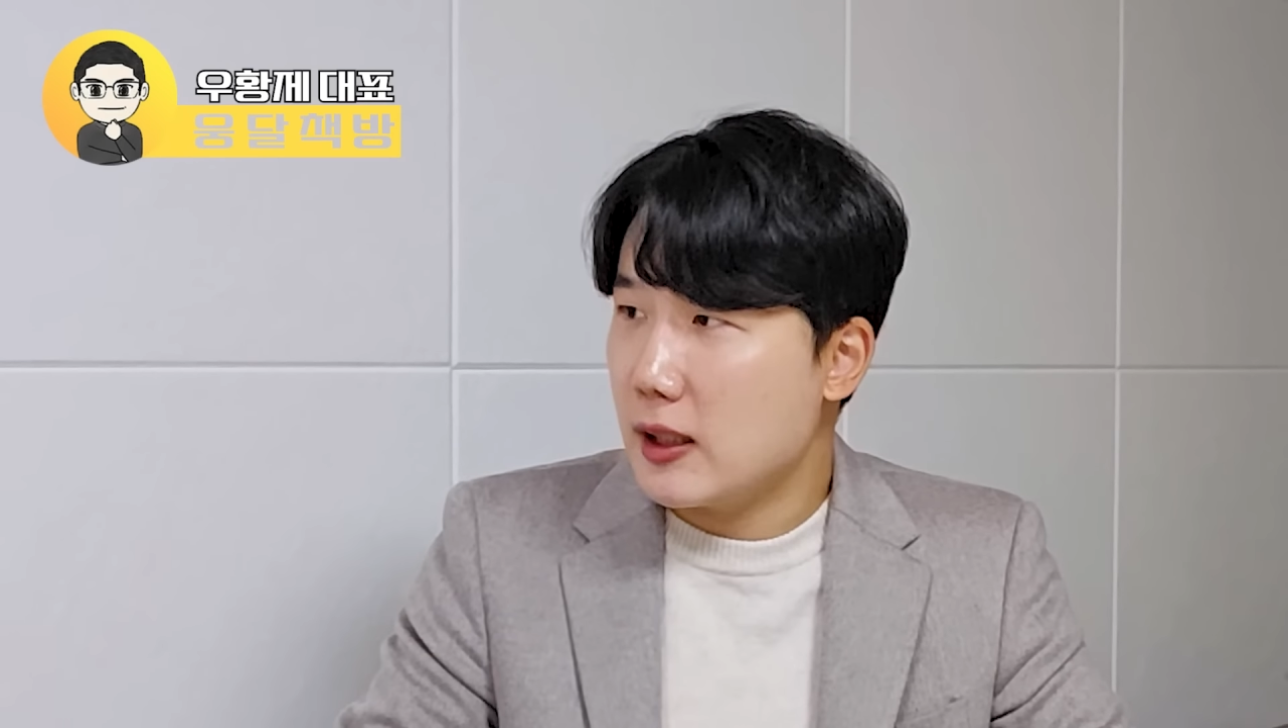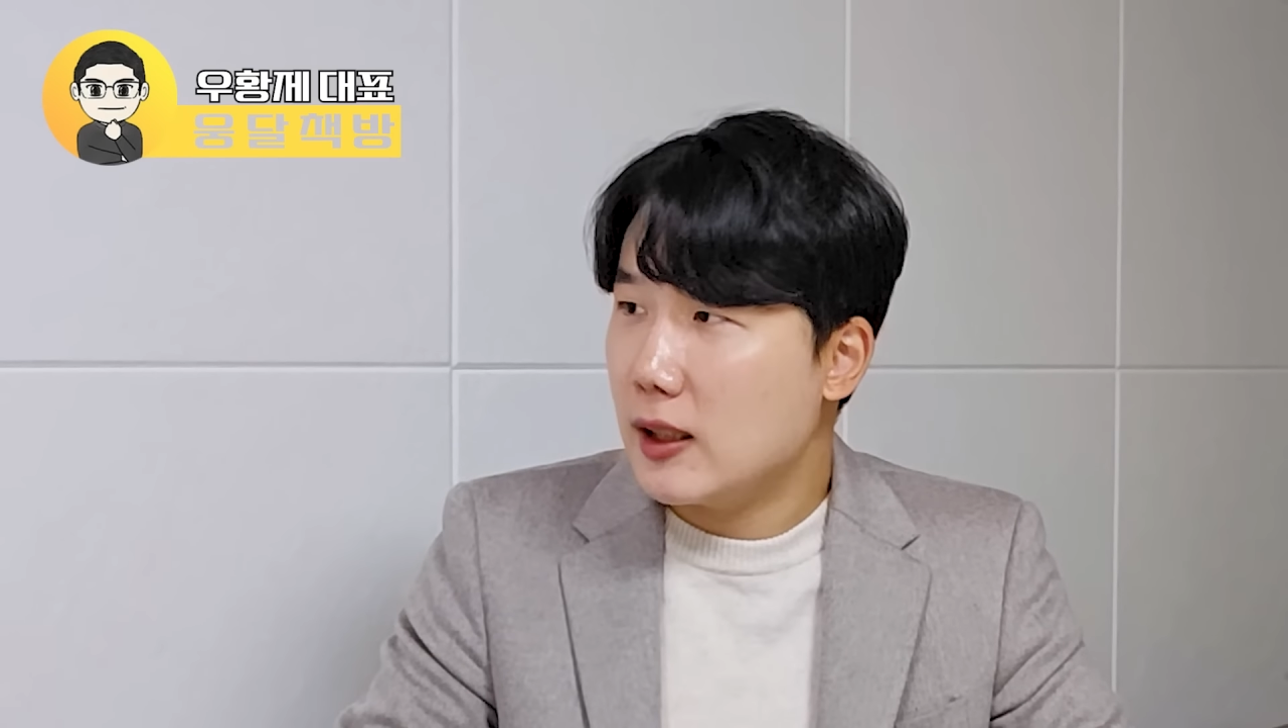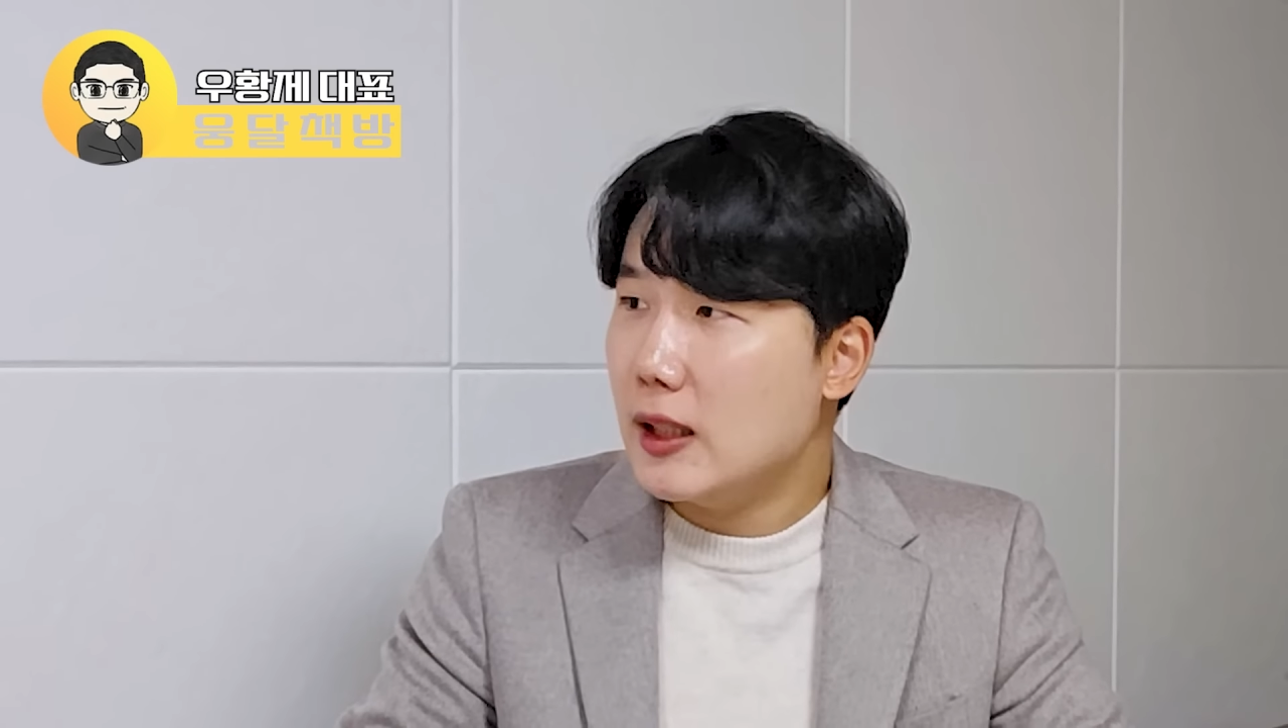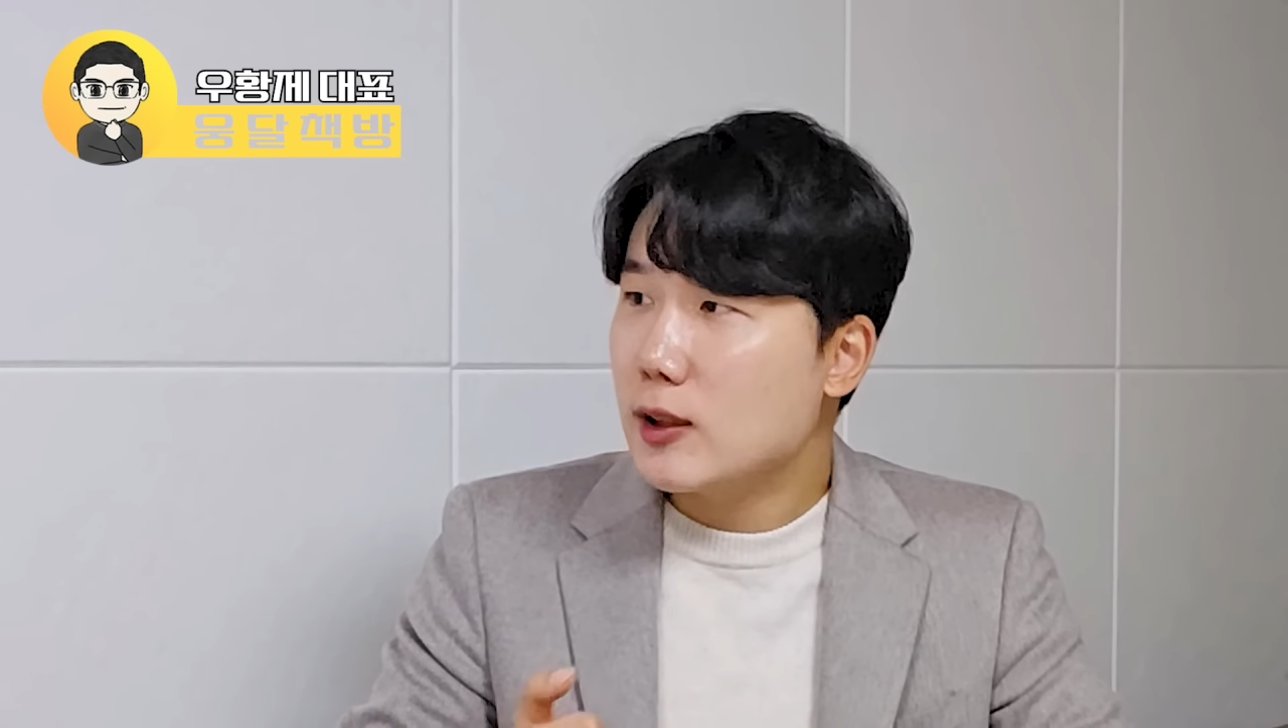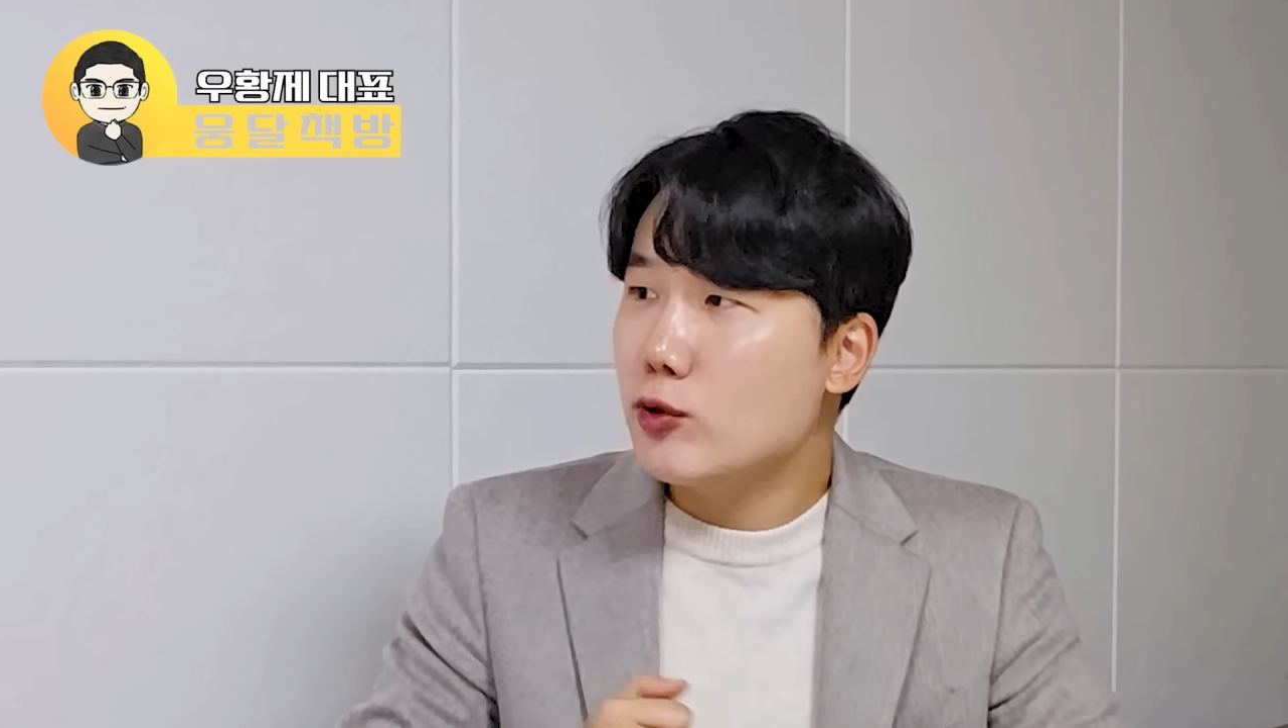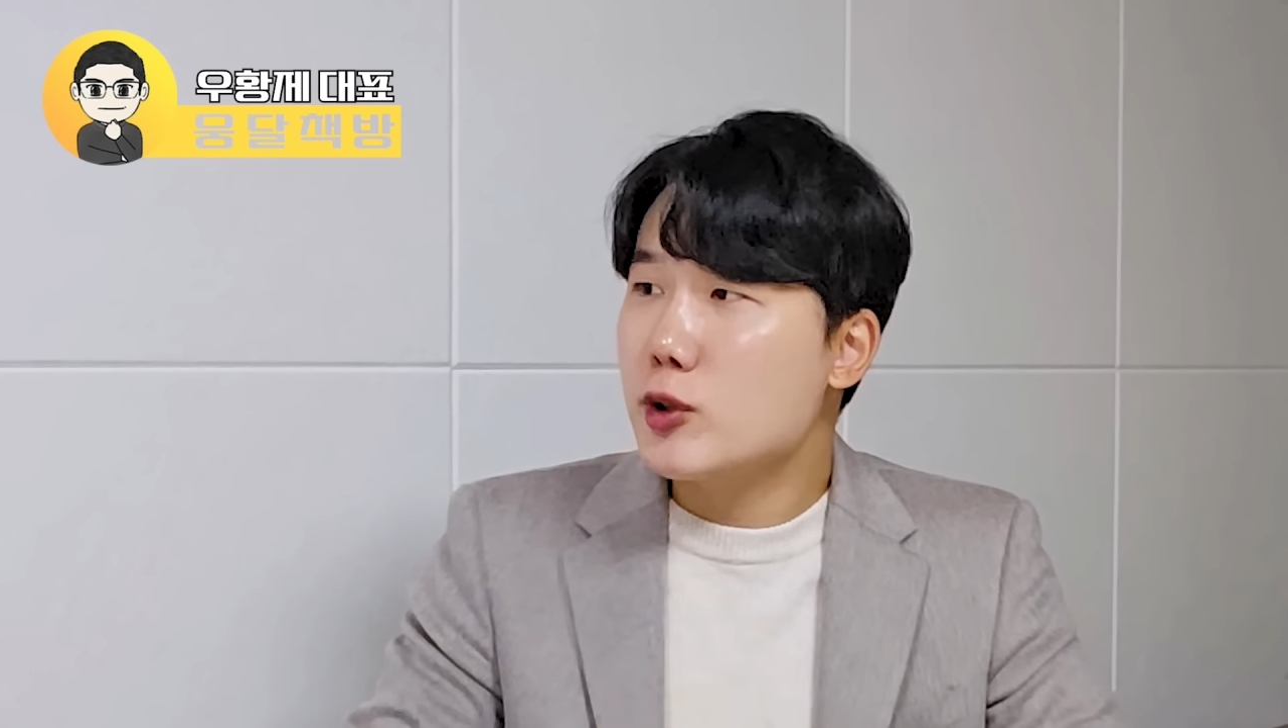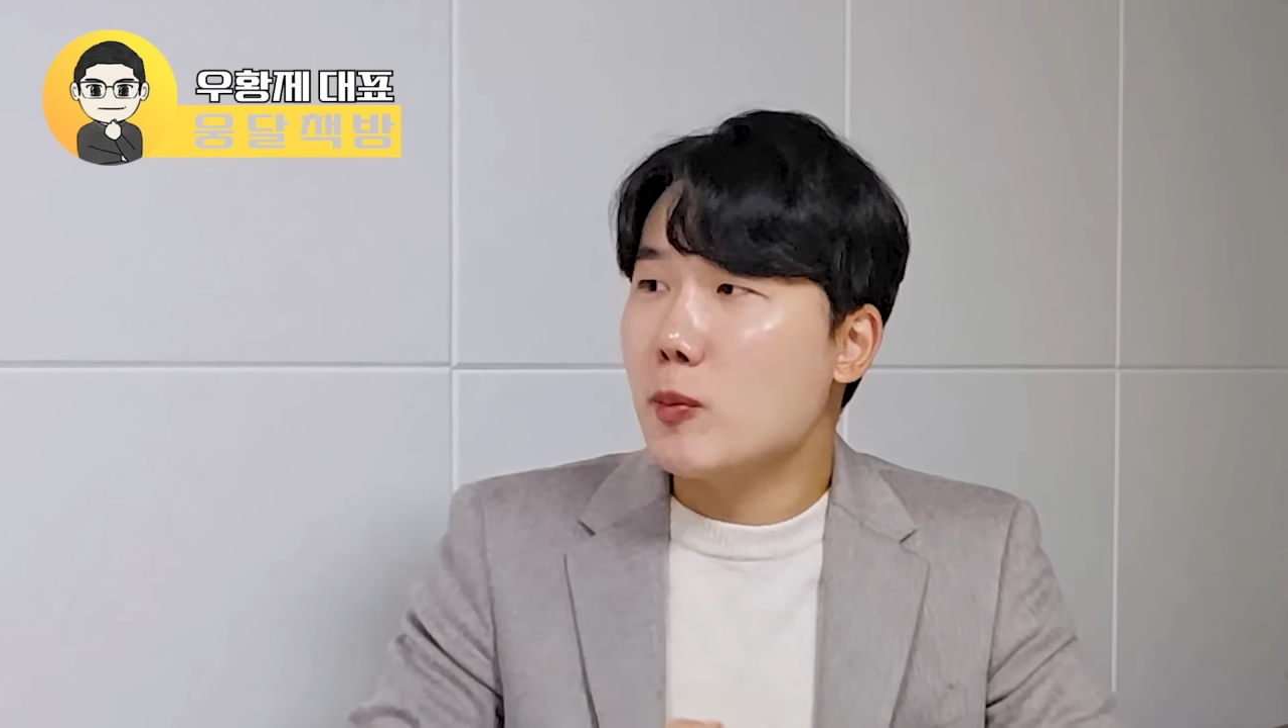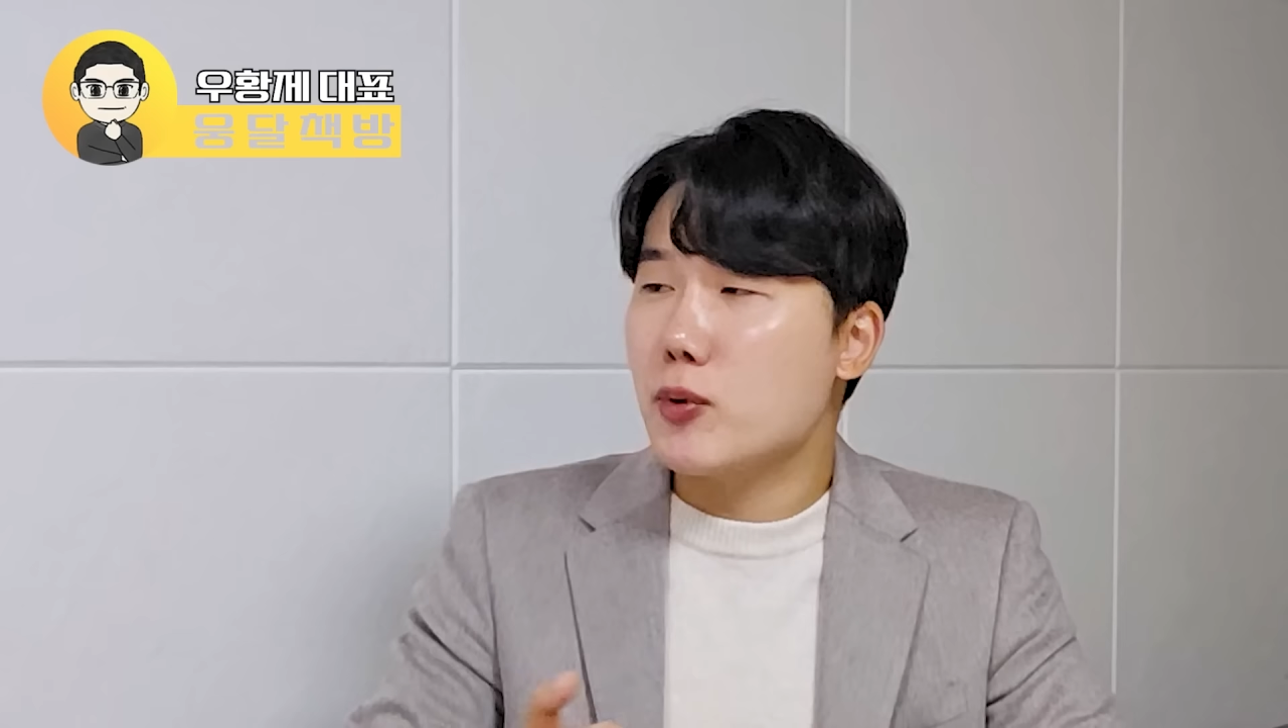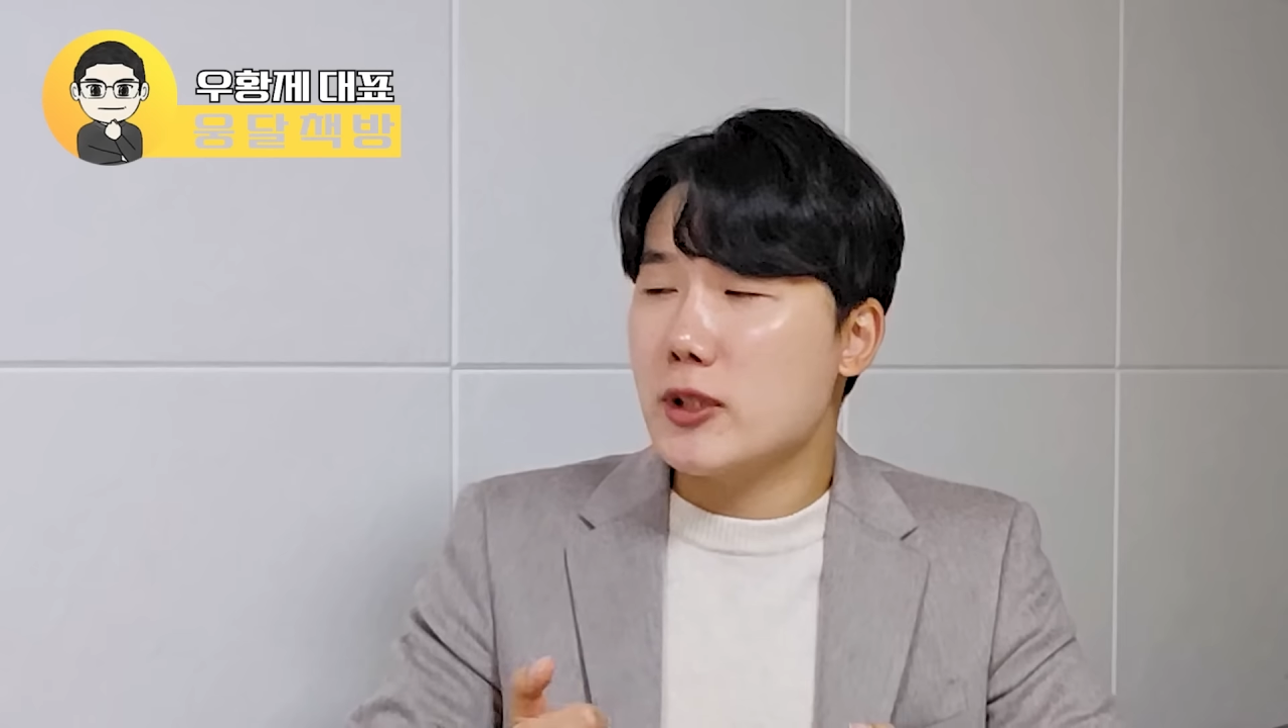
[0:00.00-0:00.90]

아, 어, 95%